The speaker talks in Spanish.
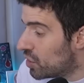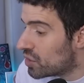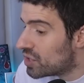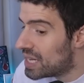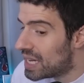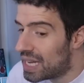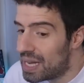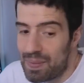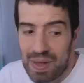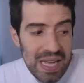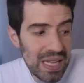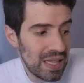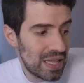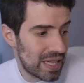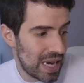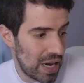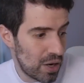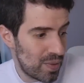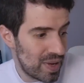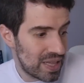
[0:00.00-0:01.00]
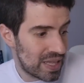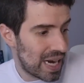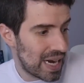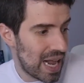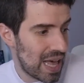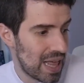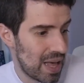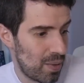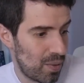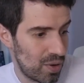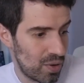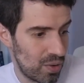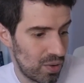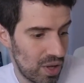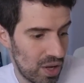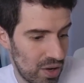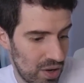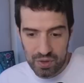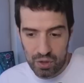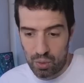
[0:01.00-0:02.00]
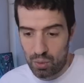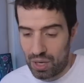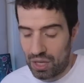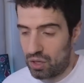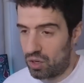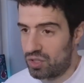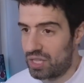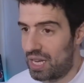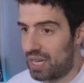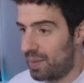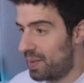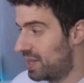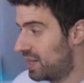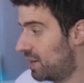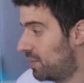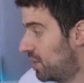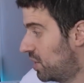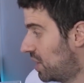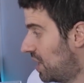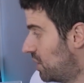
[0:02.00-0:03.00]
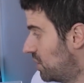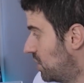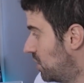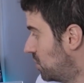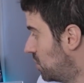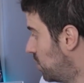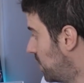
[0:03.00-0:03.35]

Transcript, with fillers: sé qué me entra, no me entra nada, boludo. Estoy buscando cosas que me entren, pero claro, tengo todo